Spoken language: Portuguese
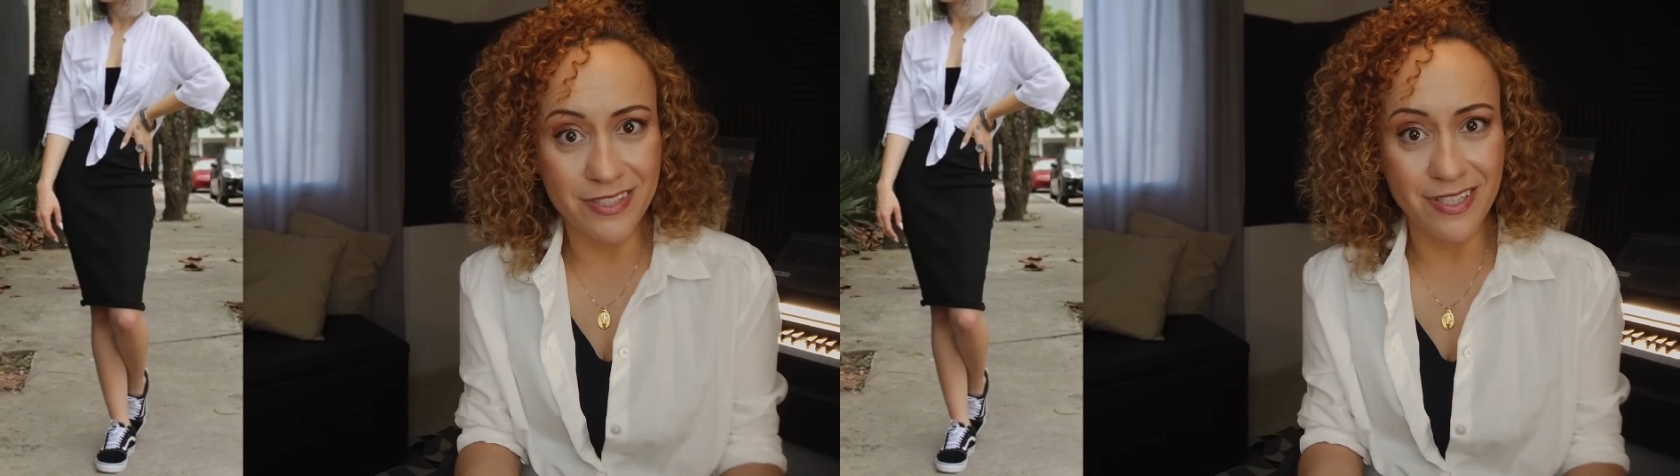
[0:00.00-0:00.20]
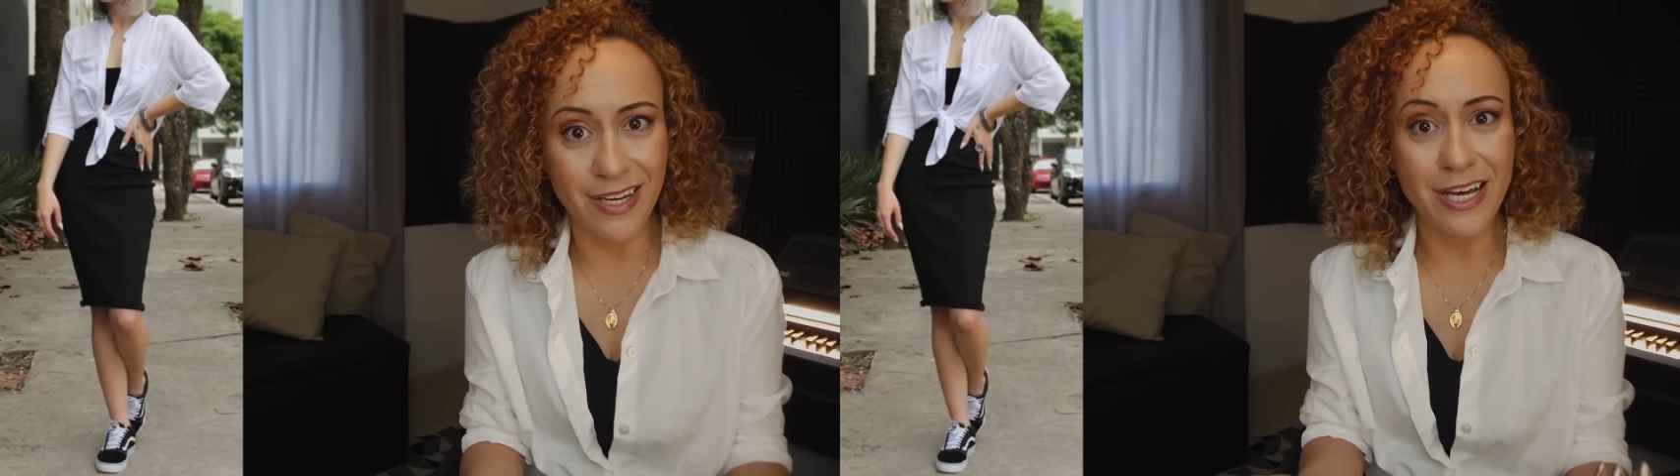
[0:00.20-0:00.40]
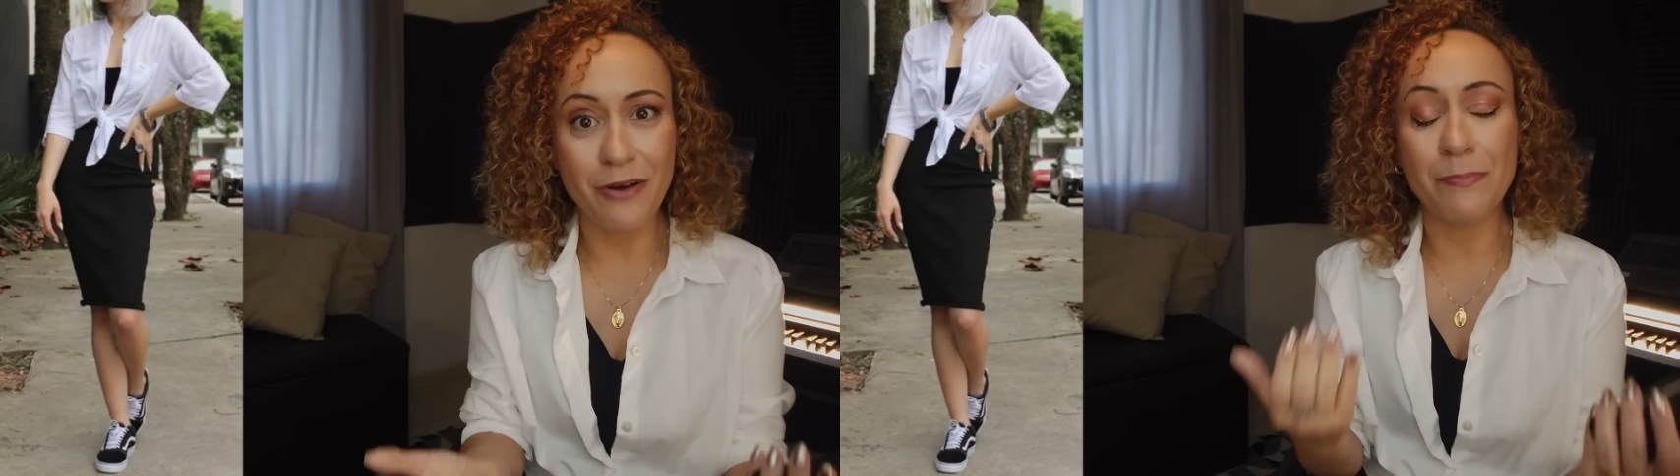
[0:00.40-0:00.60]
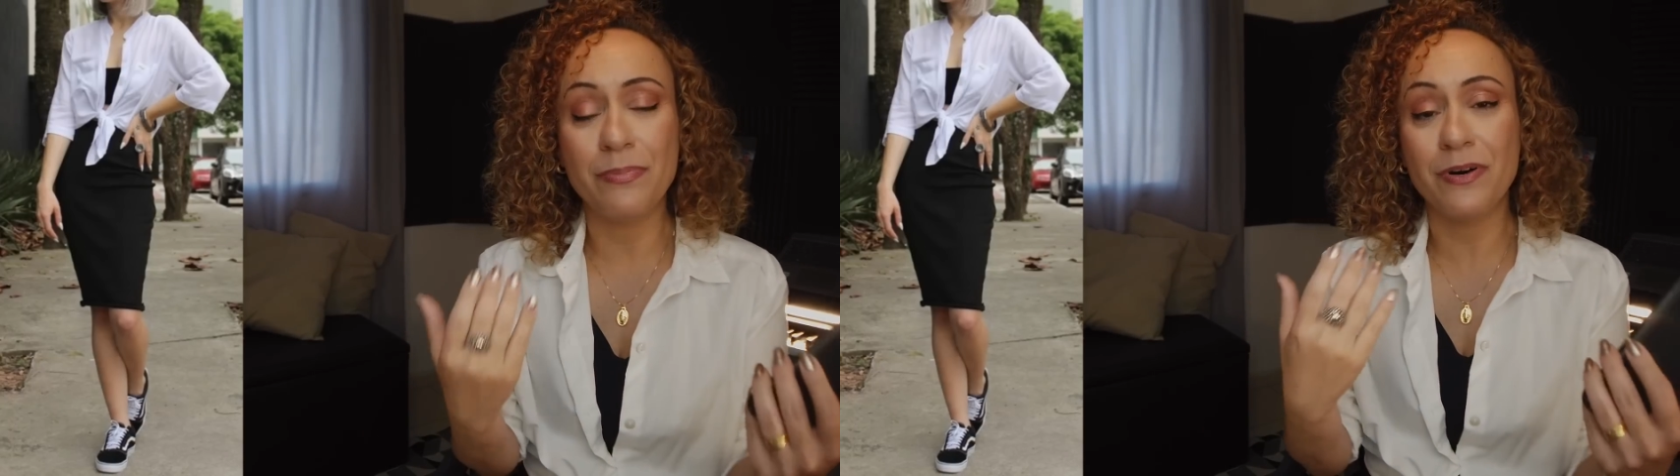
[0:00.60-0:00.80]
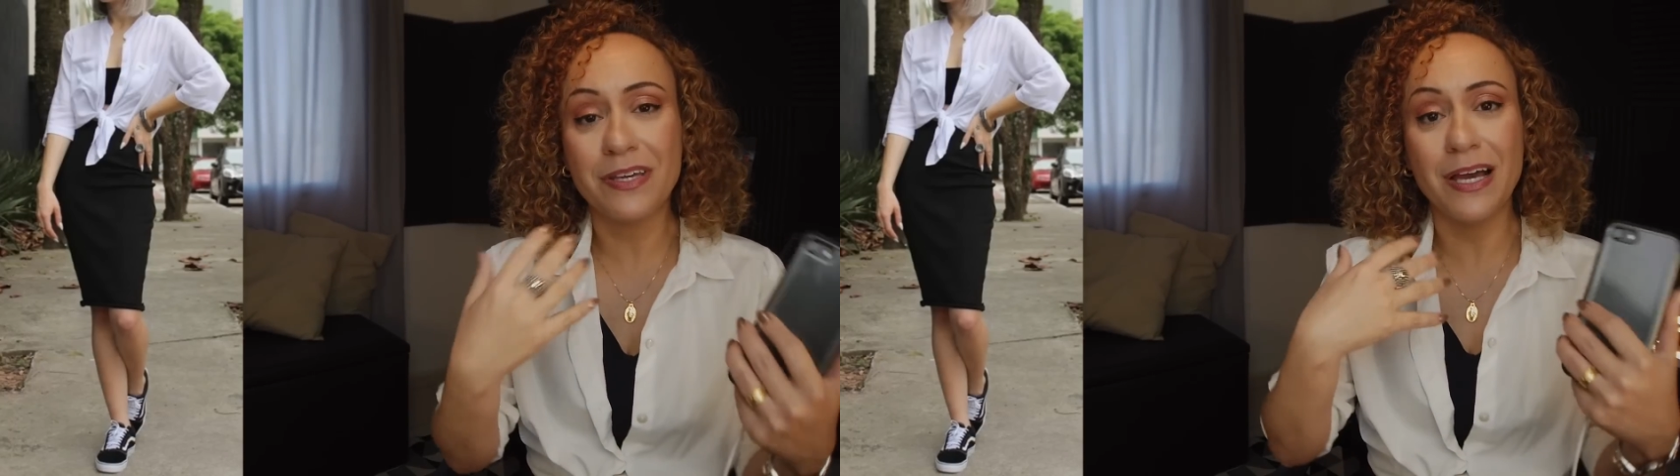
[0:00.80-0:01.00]
nesse canal é
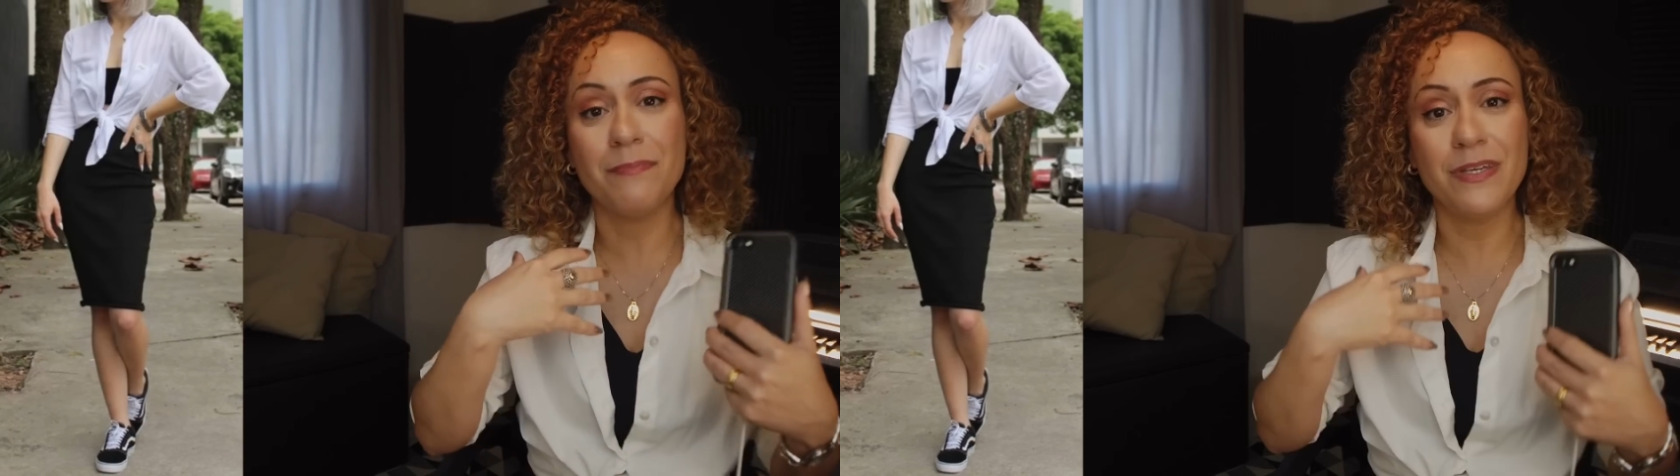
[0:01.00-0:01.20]
porque a